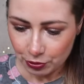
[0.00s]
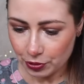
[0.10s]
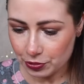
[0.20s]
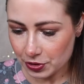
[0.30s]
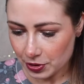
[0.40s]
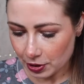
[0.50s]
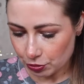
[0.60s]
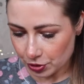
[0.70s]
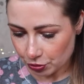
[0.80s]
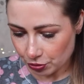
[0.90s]
Я не знаю,
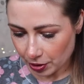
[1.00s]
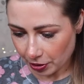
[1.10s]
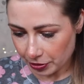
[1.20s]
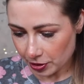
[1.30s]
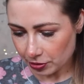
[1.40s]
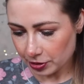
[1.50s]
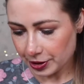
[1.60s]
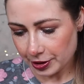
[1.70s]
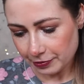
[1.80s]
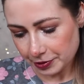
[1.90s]
друзья, что она не
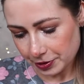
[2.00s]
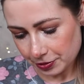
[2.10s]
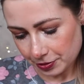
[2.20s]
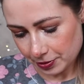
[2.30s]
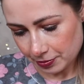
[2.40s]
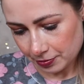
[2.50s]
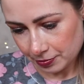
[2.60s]
отклеивается.